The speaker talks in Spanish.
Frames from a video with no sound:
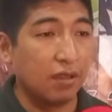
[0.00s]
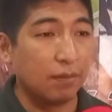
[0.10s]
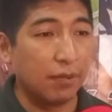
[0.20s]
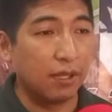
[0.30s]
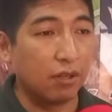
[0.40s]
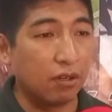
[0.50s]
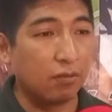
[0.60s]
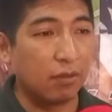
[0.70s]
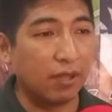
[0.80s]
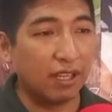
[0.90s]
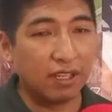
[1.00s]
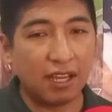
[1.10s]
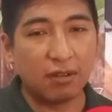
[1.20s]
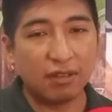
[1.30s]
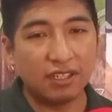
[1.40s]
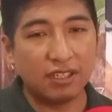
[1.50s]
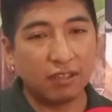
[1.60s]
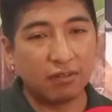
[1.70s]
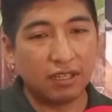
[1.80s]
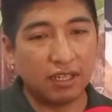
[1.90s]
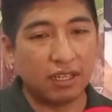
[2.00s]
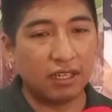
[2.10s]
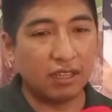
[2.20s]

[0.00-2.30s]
Pero como bien claro dice, ¿no ve?